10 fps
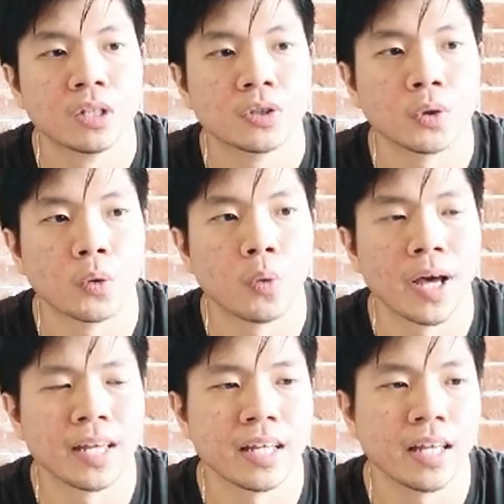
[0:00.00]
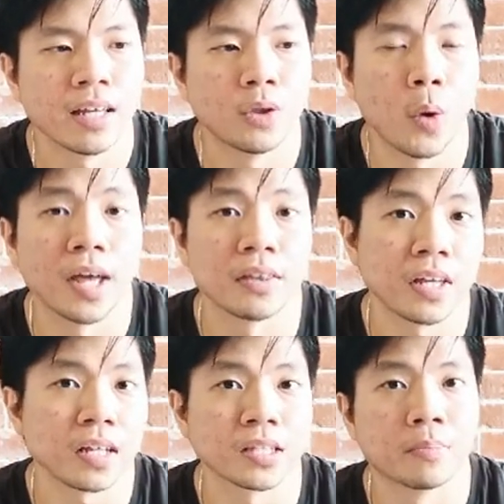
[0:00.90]
So why do I
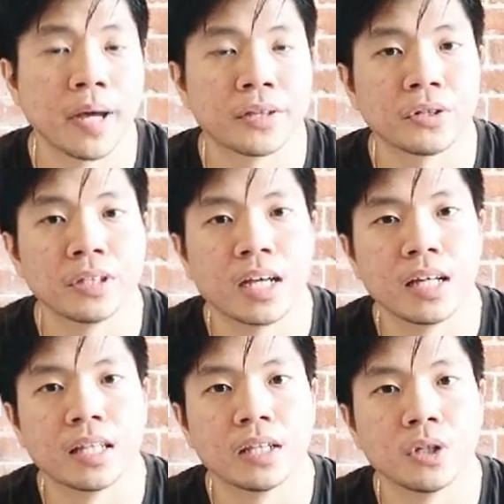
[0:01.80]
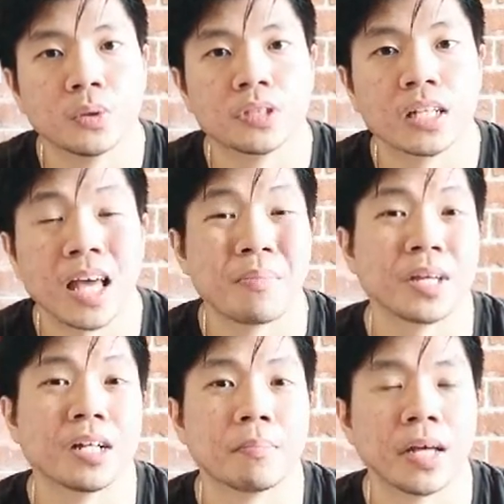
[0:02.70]
think it's better than using
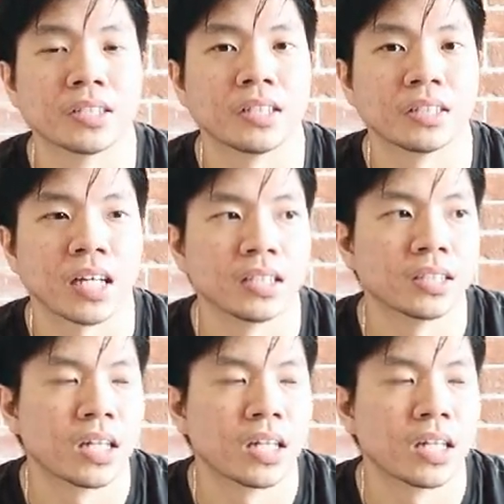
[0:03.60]
chemical pesticides?